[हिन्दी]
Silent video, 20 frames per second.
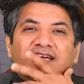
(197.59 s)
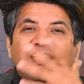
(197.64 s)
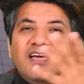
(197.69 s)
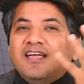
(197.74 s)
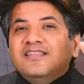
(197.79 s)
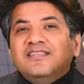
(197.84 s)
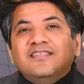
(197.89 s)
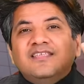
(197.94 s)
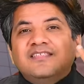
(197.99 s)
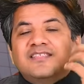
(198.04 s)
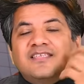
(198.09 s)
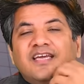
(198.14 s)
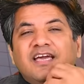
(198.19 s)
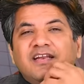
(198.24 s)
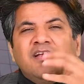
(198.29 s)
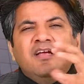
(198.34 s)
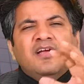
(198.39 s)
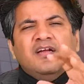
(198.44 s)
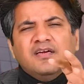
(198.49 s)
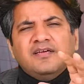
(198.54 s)
एंड दिस
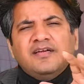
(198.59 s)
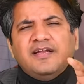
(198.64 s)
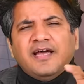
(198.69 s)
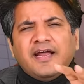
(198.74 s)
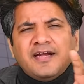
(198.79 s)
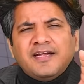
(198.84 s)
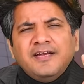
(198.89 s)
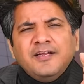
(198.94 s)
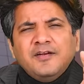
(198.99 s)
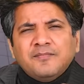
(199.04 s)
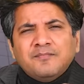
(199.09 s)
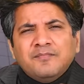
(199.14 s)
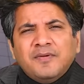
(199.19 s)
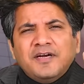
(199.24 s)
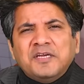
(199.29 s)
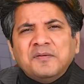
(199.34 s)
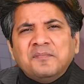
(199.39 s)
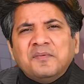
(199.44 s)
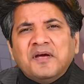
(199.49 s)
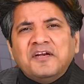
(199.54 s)
कैन डायरेक्टली
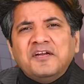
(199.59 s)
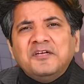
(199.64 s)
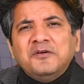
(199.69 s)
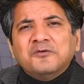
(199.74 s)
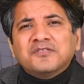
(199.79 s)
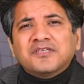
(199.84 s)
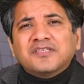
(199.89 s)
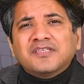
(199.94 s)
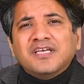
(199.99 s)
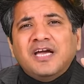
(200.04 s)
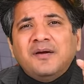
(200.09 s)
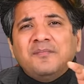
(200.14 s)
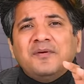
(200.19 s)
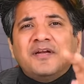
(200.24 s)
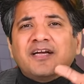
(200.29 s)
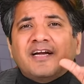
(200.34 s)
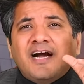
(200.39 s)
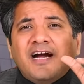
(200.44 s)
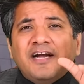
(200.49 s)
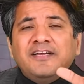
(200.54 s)
मल्टीप्लाई नहीं हो सकता है बट
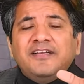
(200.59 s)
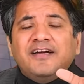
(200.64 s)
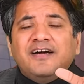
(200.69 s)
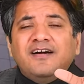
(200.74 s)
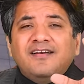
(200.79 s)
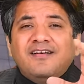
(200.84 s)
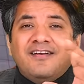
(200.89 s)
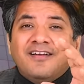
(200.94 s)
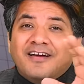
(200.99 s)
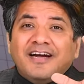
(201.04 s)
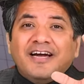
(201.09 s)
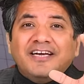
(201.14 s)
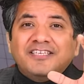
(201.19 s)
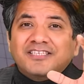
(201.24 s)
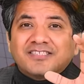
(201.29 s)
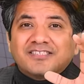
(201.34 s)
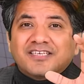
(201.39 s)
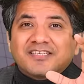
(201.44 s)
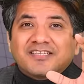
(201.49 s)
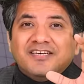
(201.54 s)
एक आइडिया लगाया
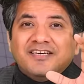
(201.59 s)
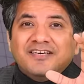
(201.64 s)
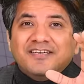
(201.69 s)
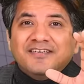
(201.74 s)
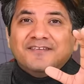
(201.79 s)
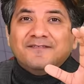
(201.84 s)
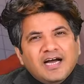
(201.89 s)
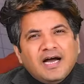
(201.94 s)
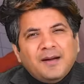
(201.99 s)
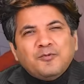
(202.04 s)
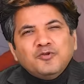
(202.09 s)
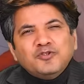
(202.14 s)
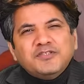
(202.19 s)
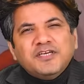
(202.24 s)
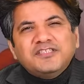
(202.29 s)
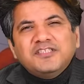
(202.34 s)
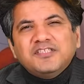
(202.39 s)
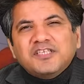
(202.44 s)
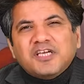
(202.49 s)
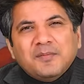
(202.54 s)
जा सकता है अब कुछ
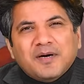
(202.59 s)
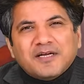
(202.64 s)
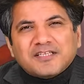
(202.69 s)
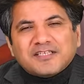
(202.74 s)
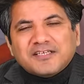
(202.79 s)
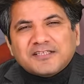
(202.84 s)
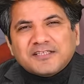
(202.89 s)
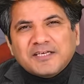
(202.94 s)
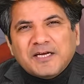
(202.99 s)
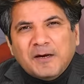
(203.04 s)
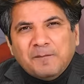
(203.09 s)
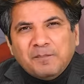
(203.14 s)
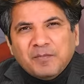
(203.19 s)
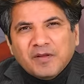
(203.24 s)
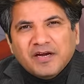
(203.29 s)
केसेस की बात करते हैं